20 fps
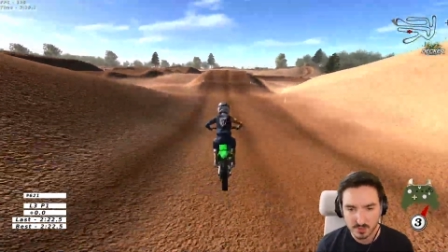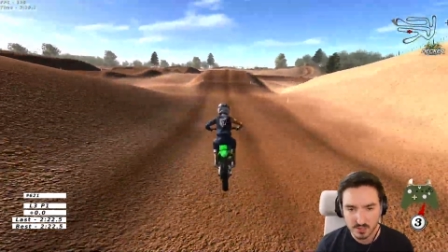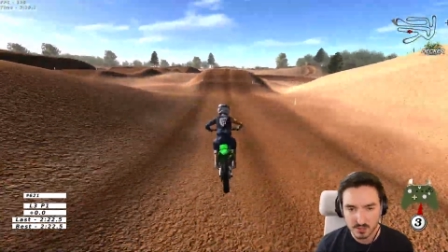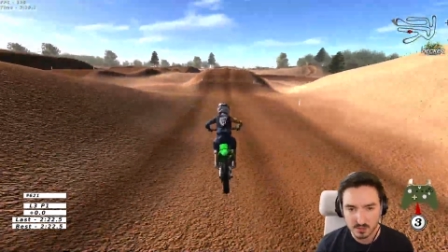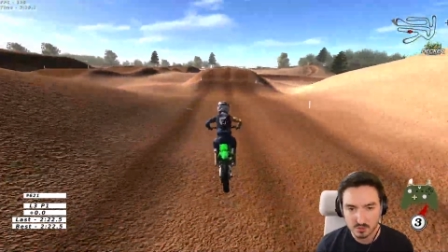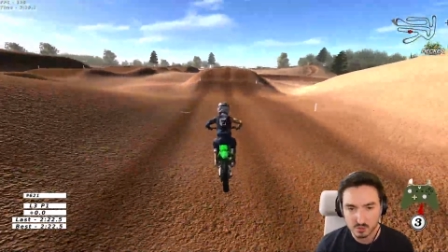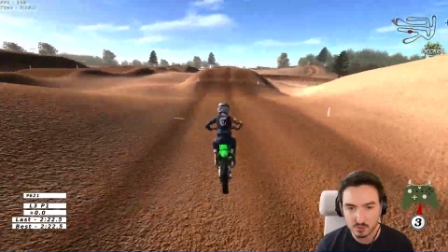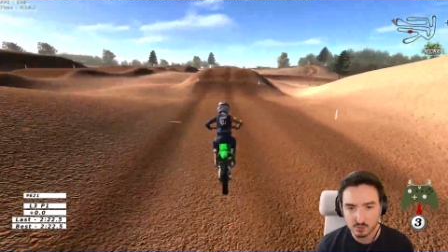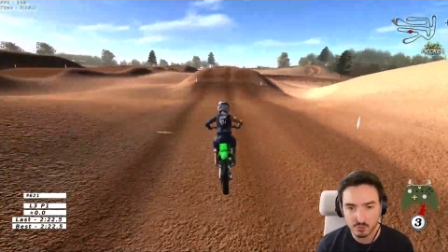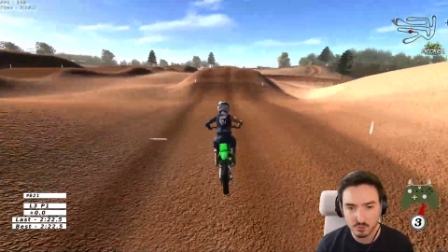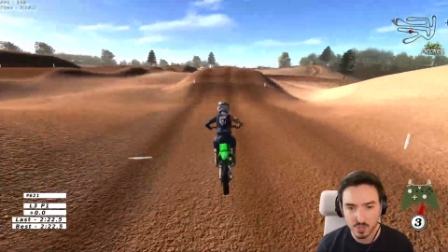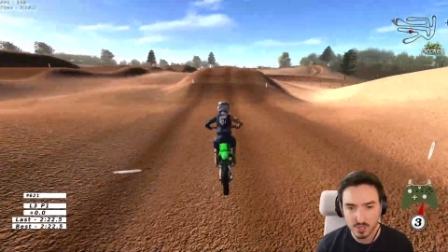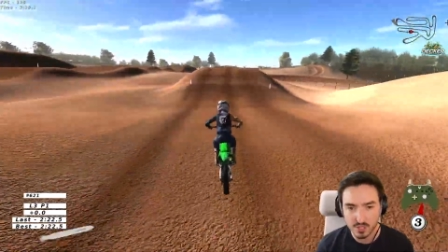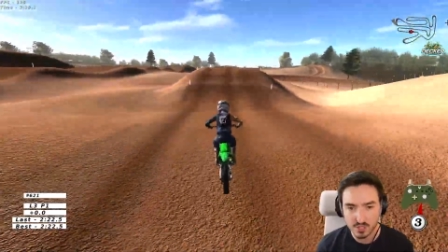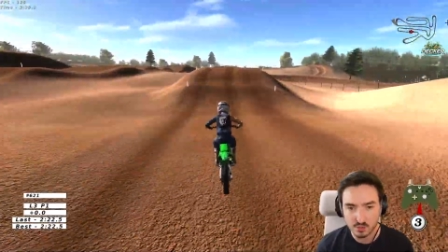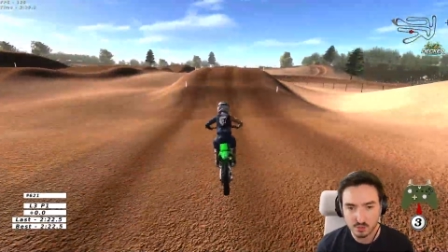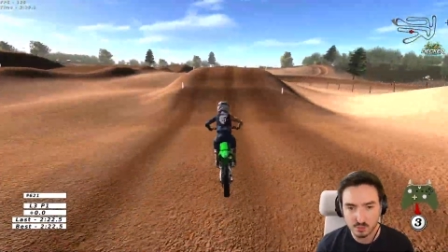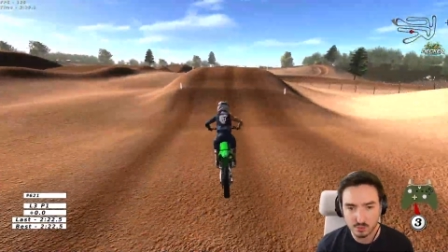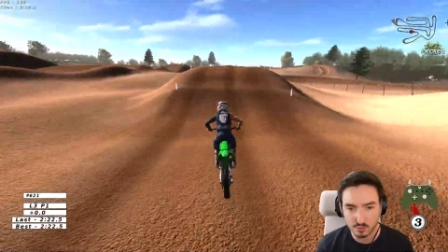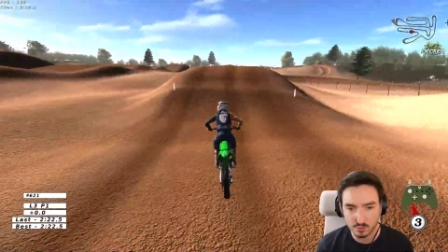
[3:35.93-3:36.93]
Juste vous lâchez
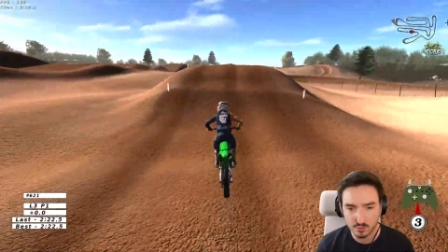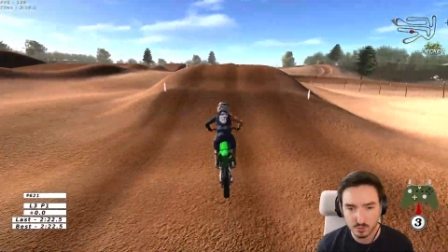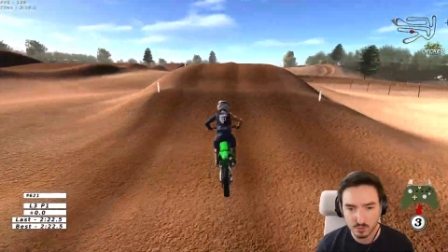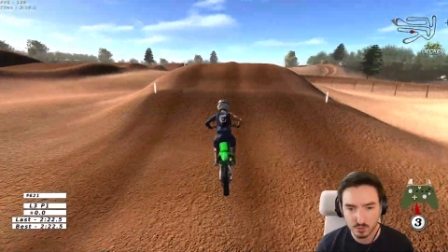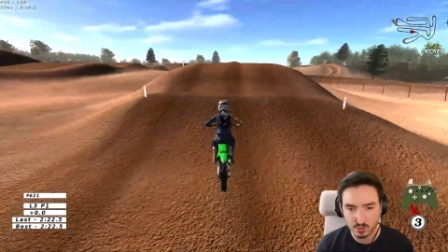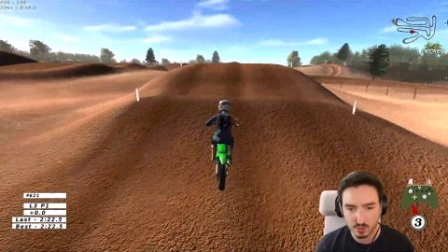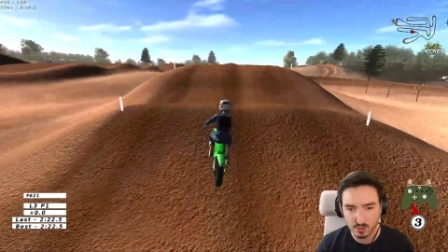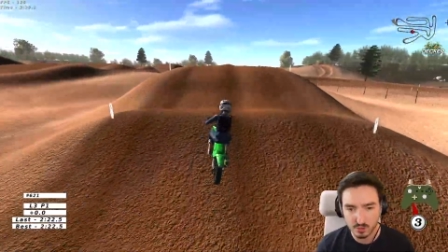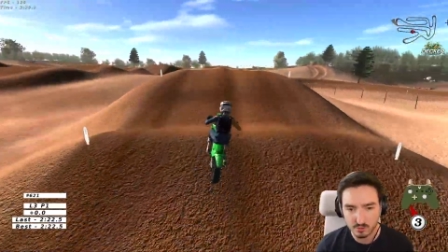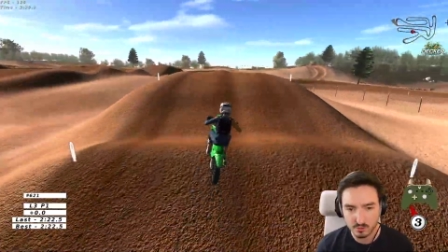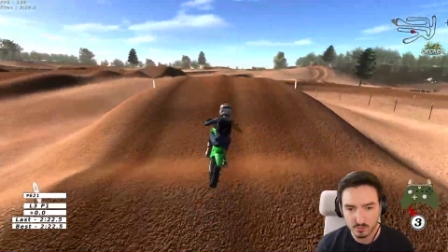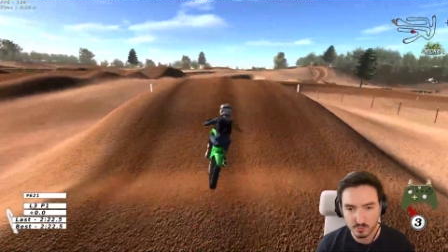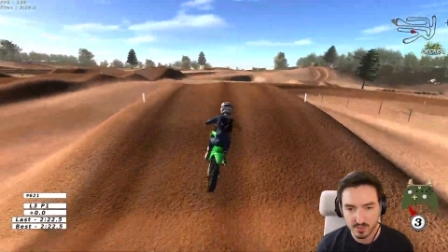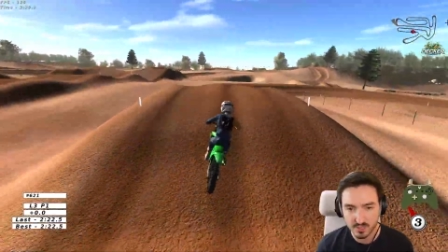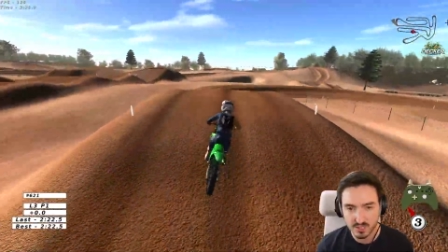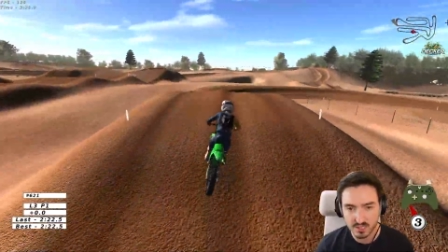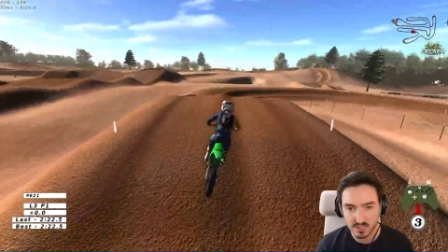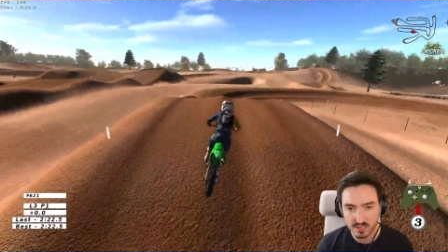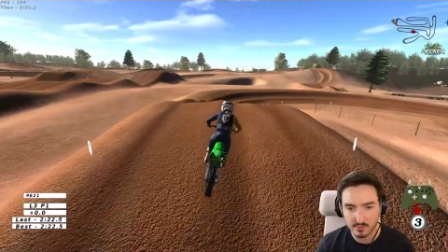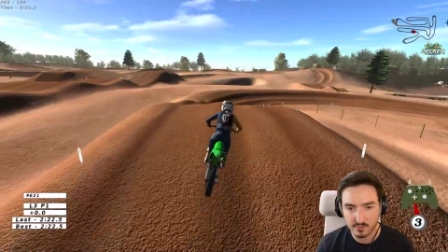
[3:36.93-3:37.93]
tout, vous
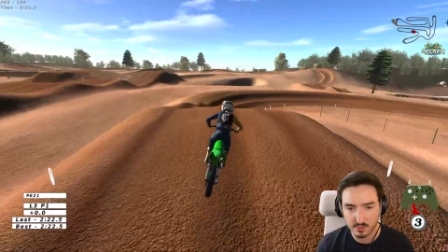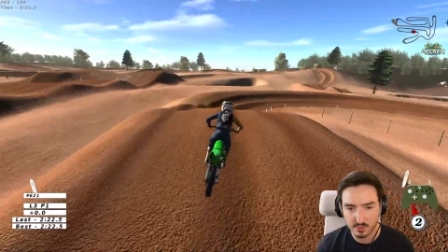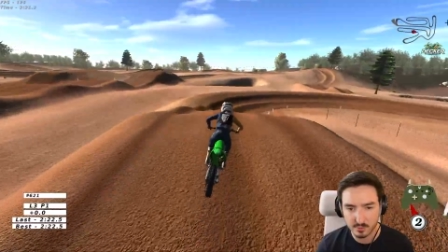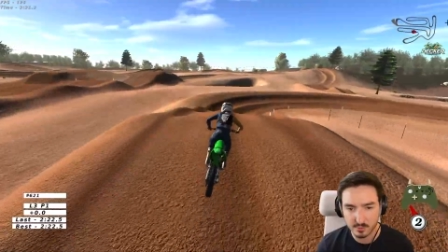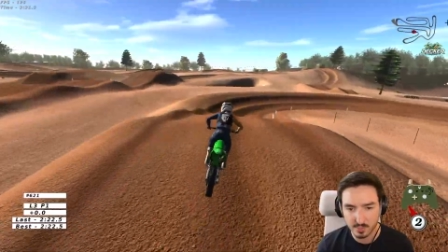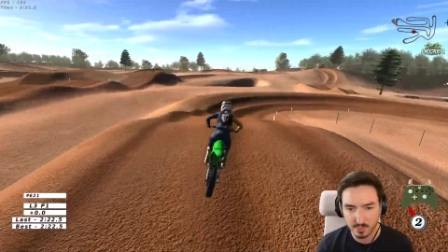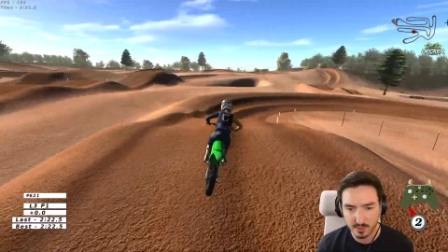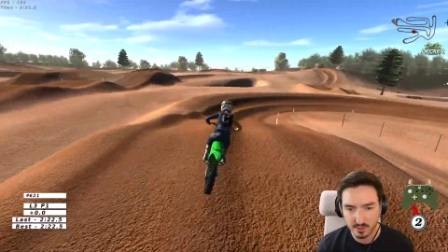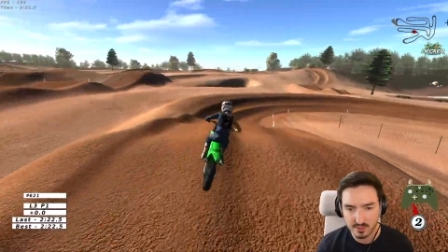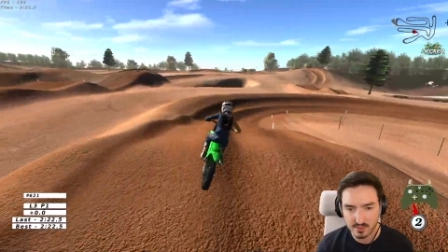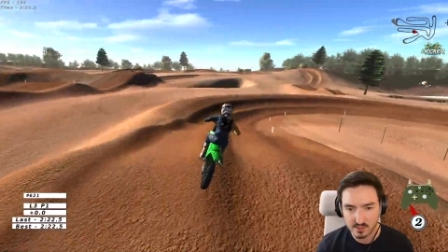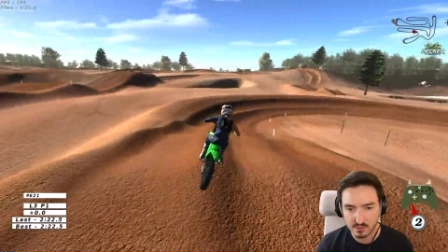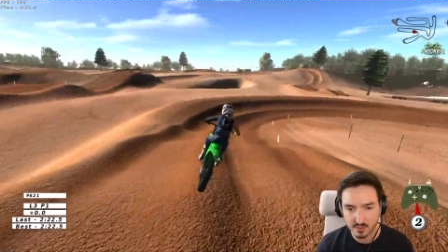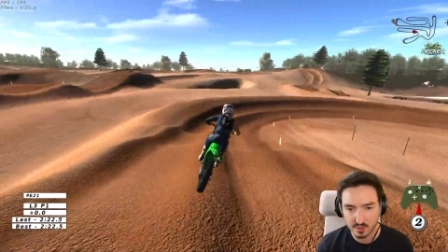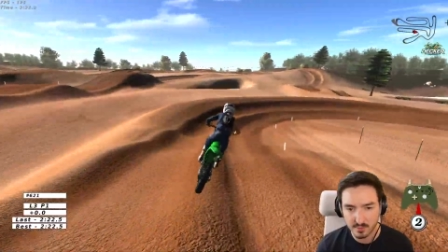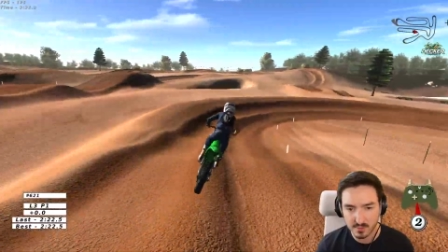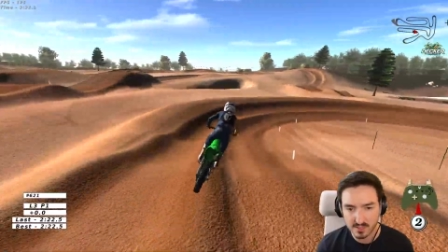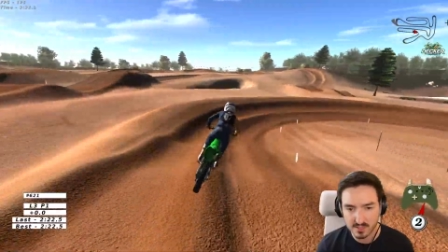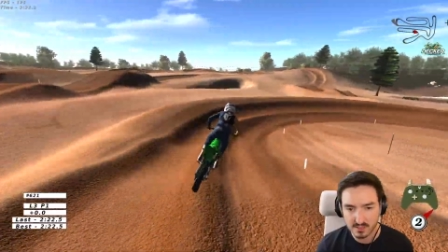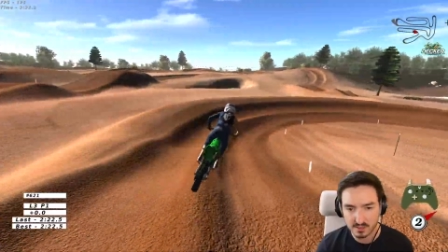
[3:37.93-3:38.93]
piquez de l'avant, et ça devrait
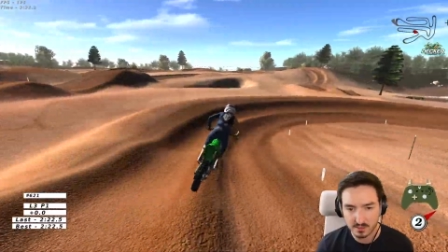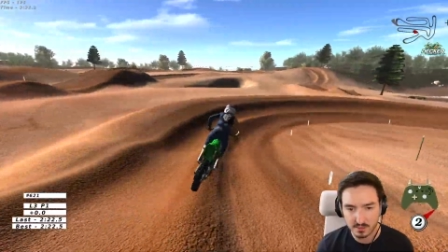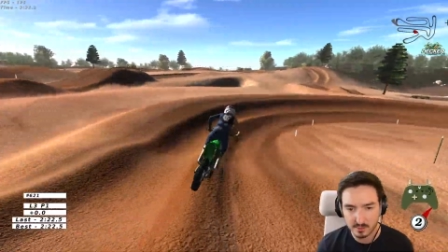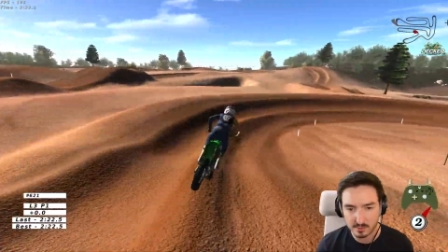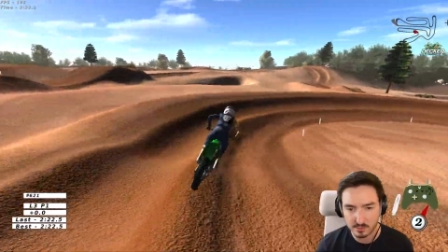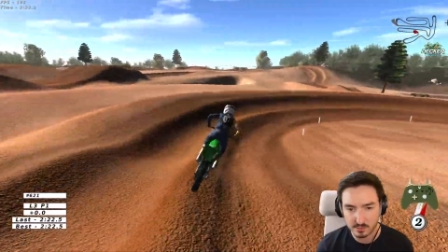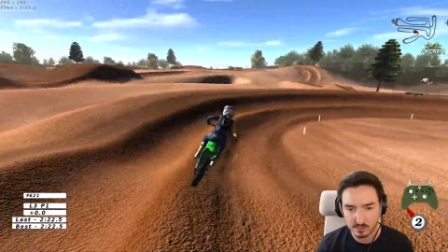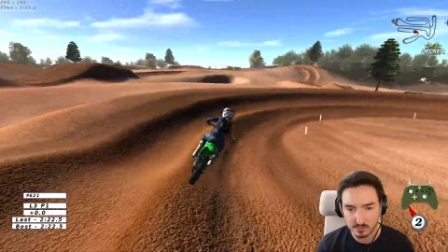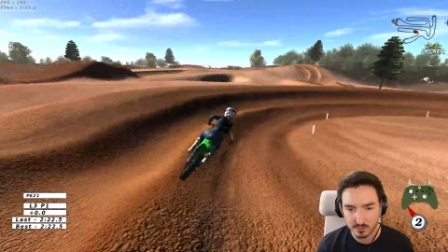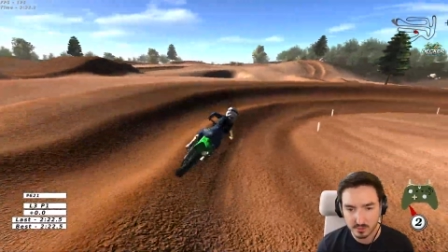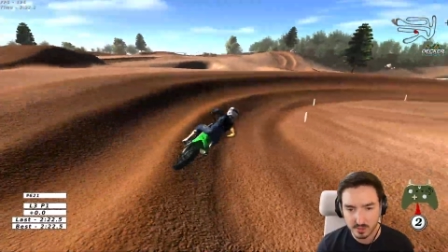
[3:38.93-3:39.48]
passer normalement.